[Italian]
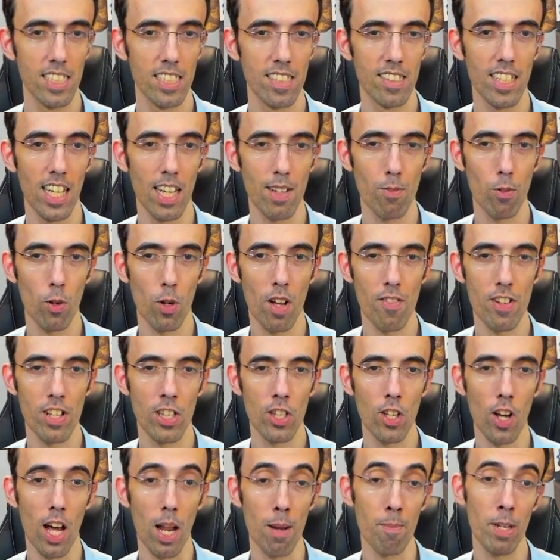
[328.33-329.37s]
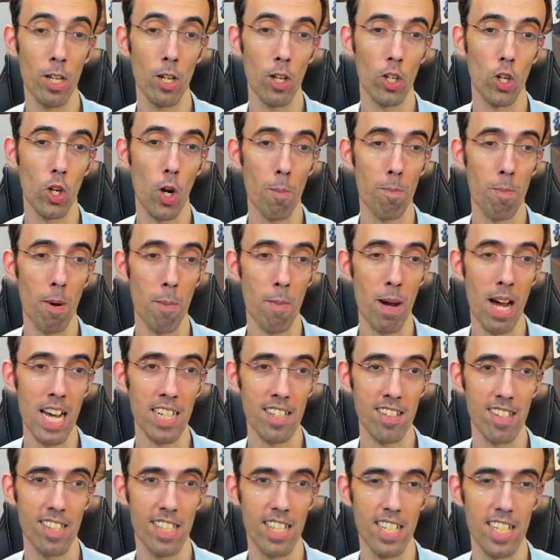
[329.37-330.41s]
Serve una vittoria, almeno in Coppa
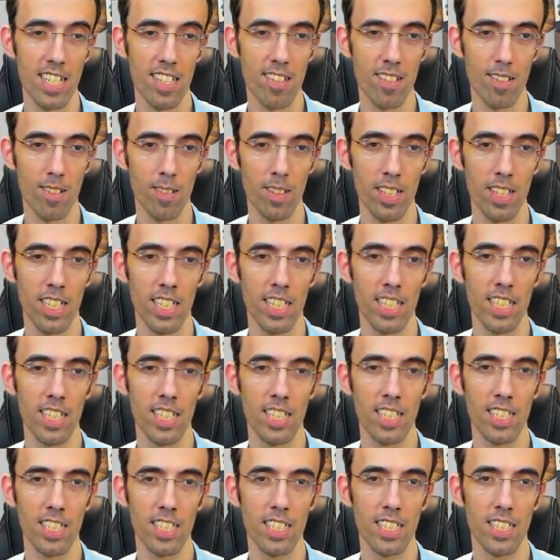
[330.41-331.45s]
Masters qui.